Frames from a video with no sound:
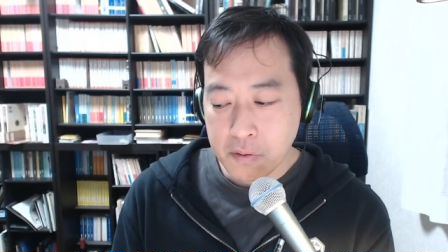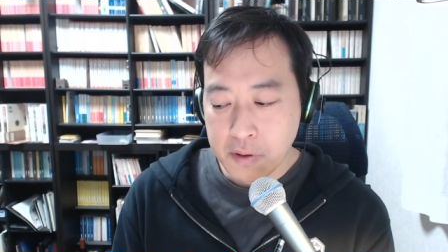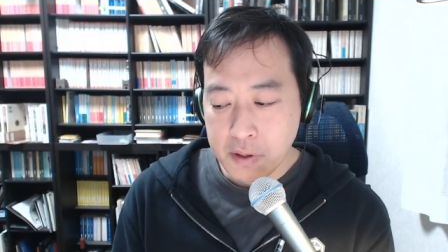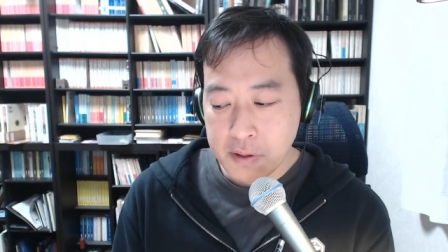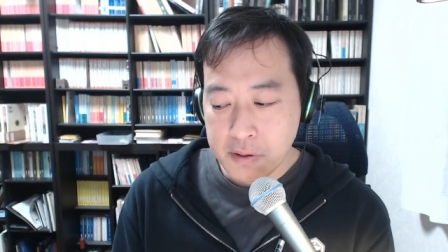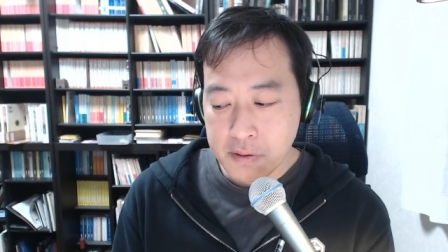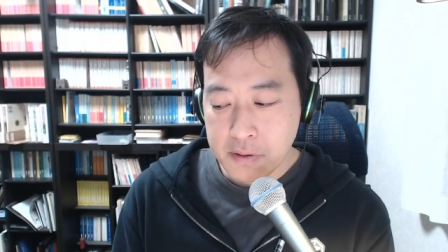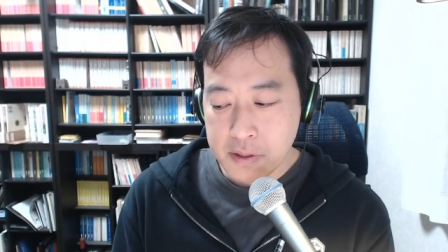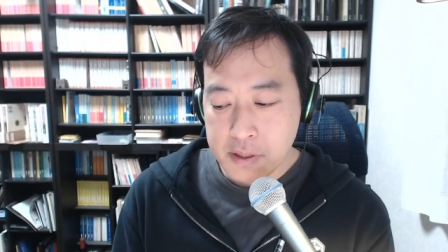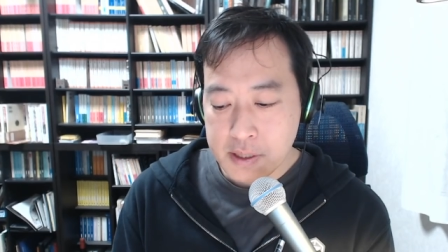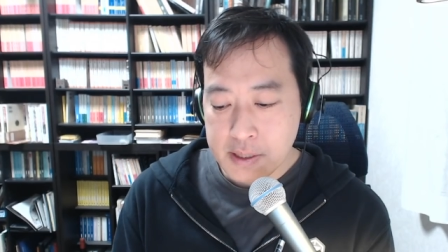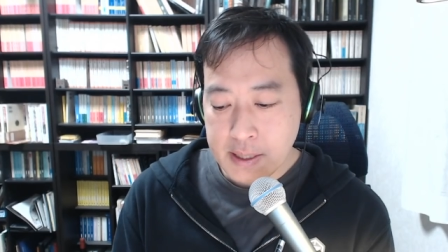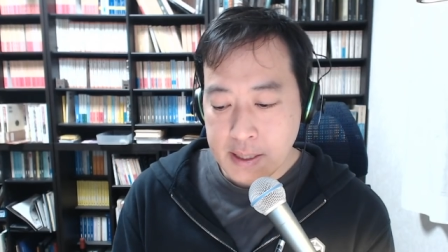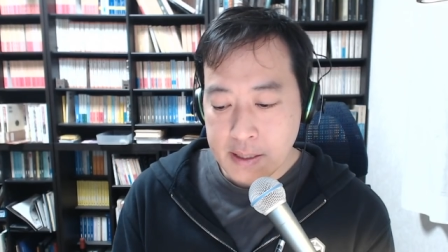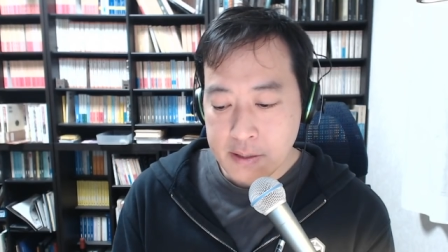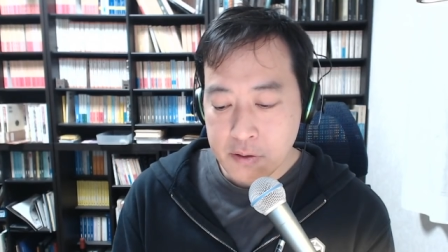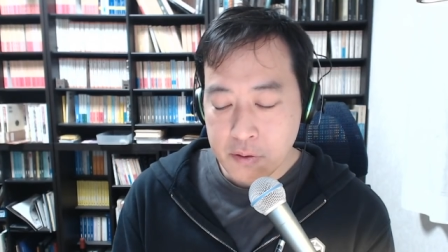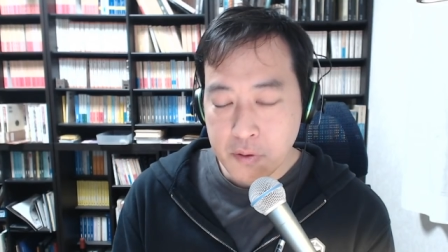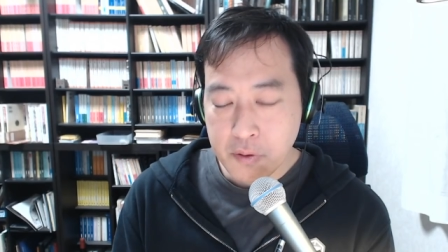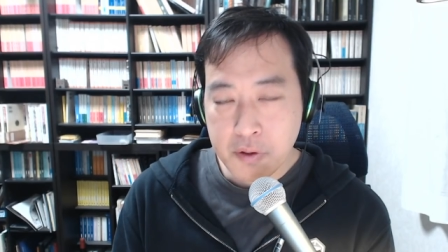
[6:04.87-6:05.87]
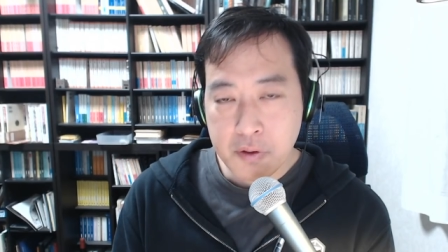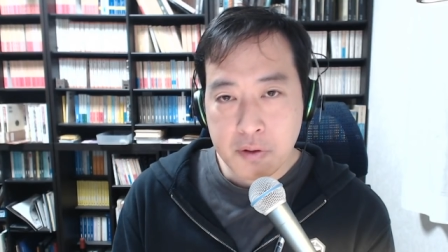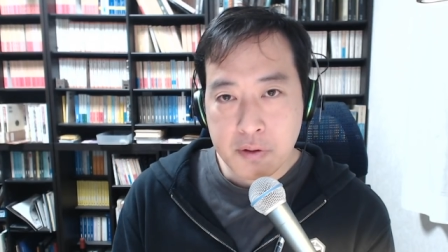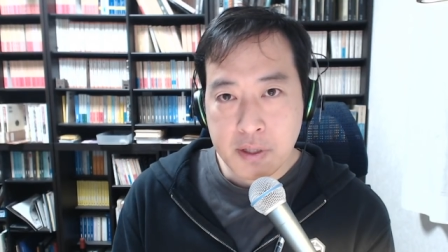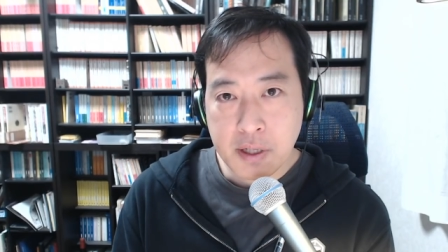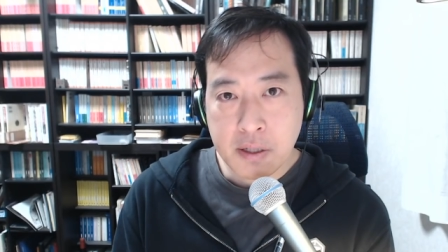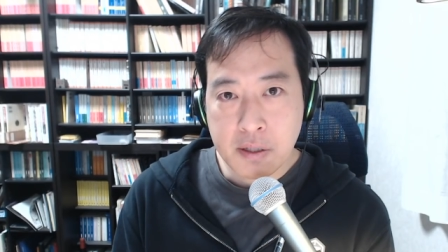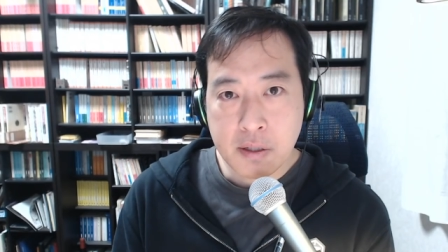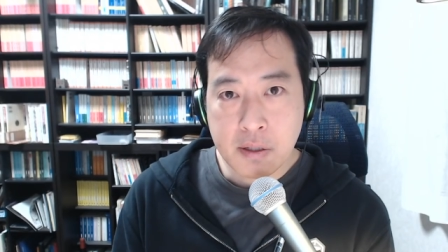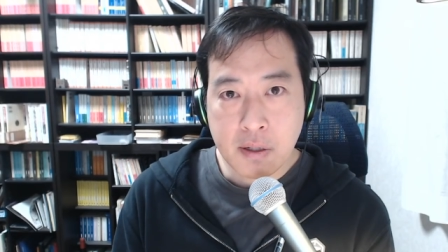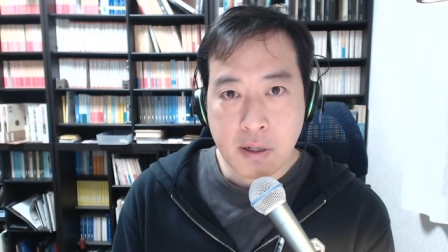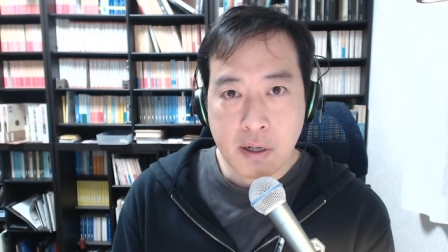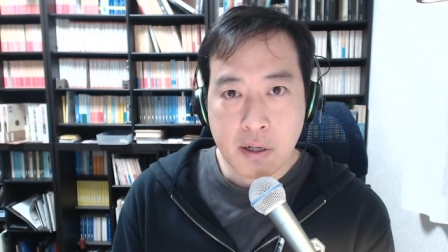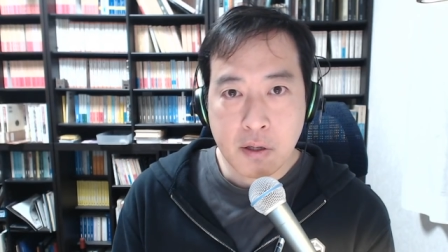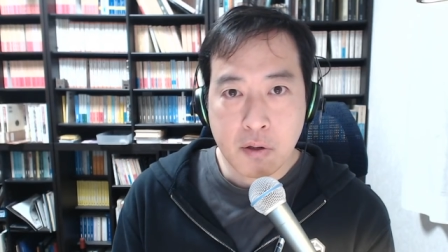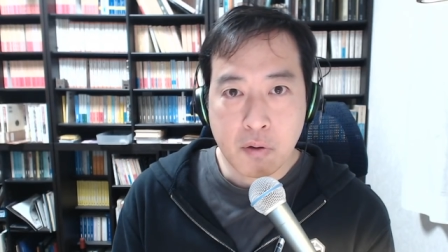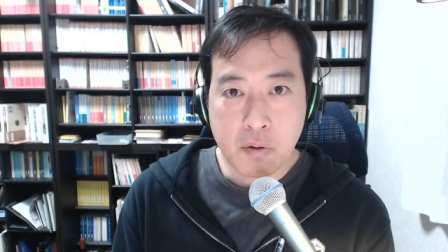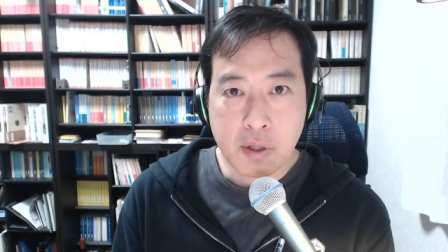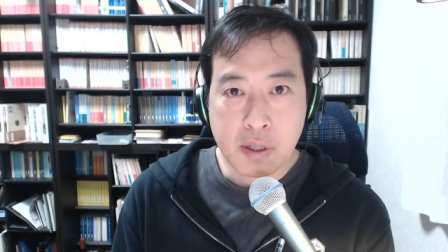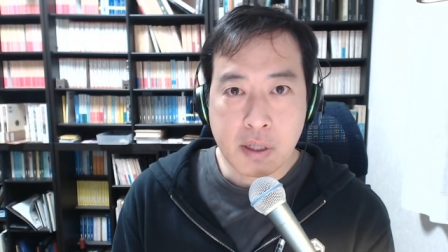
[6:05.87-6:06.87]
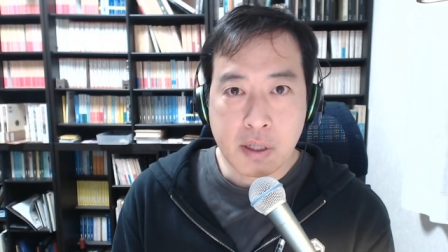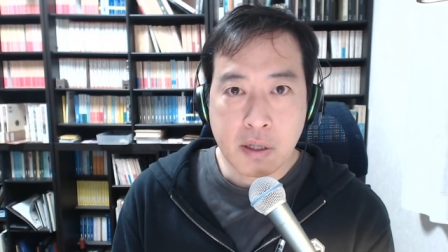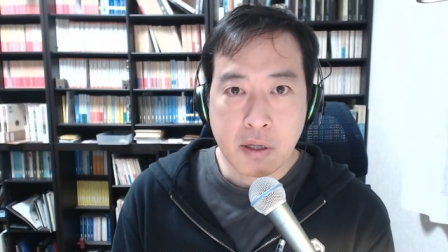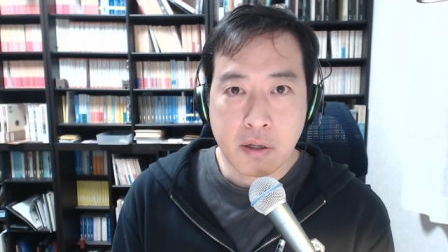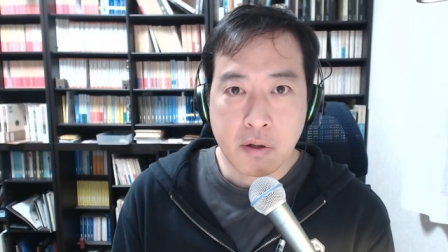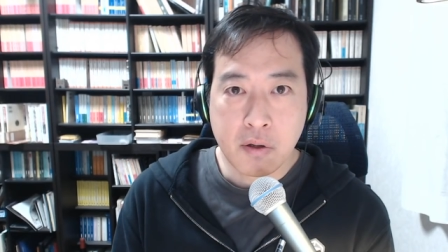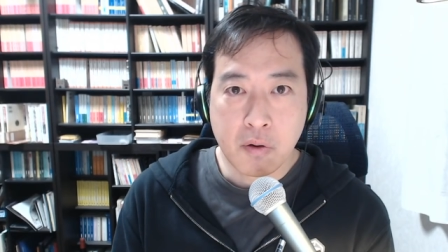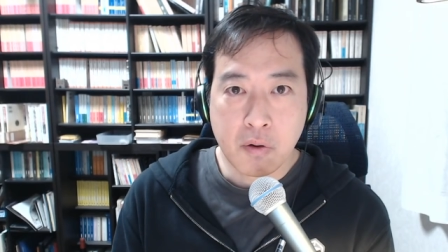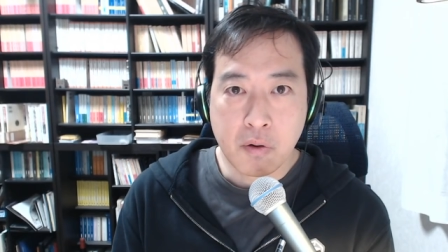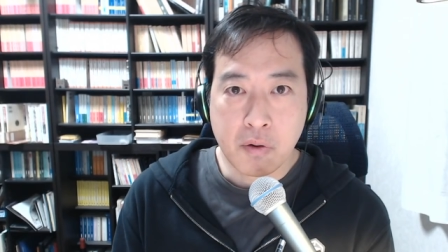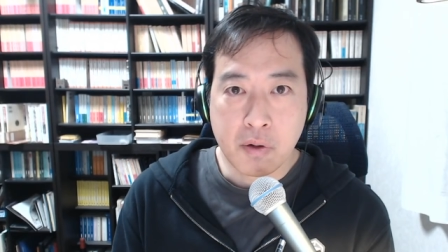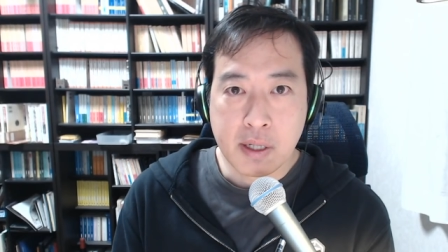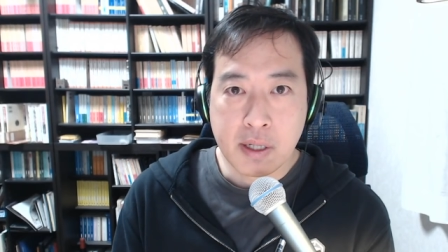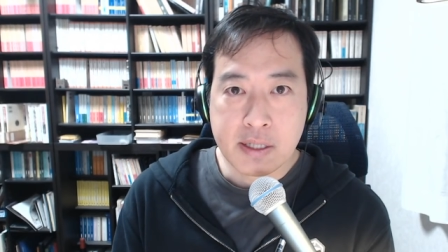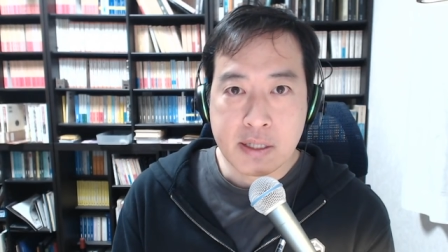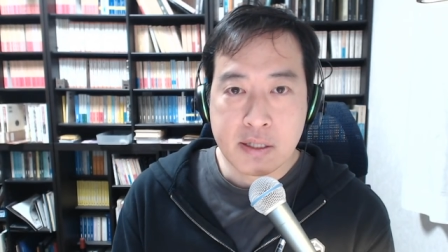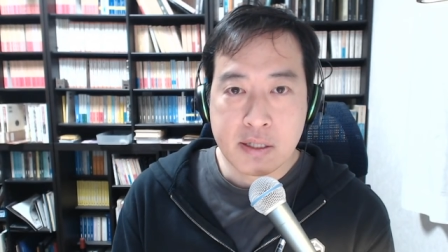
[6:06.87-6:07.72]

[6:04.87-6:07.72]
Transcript: 立してそういう作家業ができるような